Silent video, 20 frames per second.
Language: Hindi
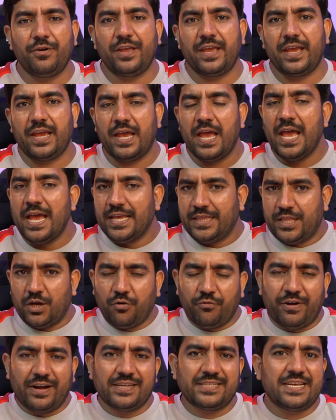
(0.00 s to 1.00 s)
हुई है
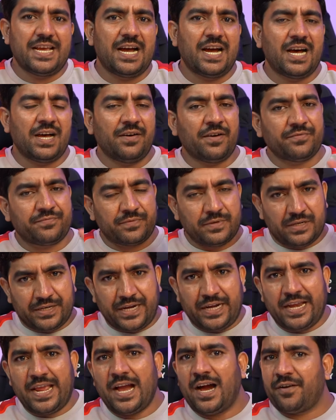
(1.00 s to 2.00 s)
देखो फ्रेंड्स यहाँ
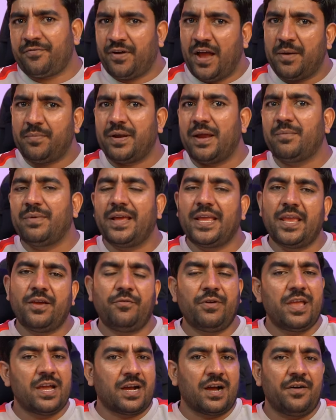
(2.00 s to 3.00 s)
डी डी आर फाइव रैम लगी
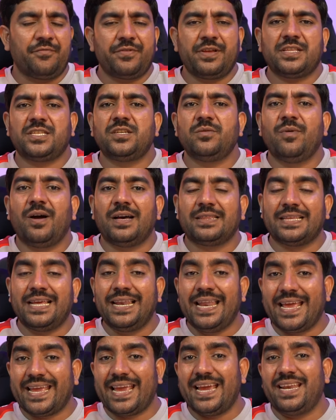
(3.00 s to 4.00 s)
हुई है काफ़ी अच्छी बात है
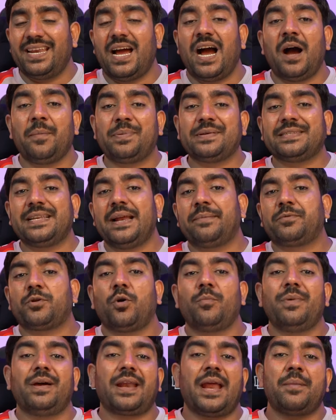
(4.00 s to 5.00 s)
लेकिन आप इस
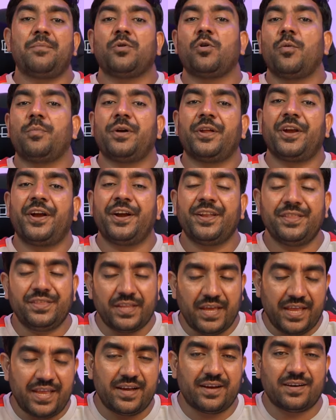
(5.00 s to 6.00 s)
लैपटॉप में रैम को अपग्रेड
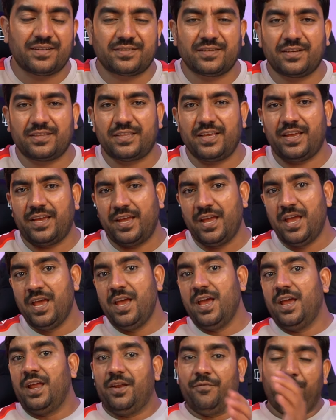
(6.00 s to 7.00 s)
नहीं कर सकते
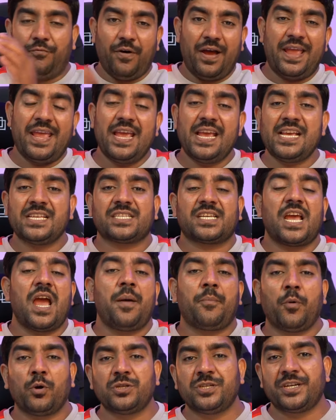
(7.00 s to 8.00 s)
वही इसके
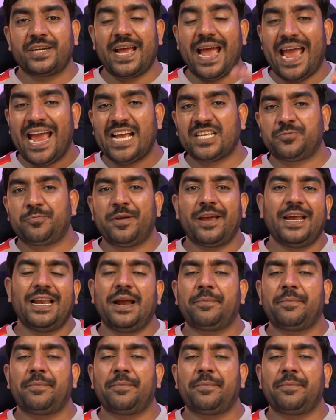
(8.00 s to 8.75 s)
अपोजिट एच पी के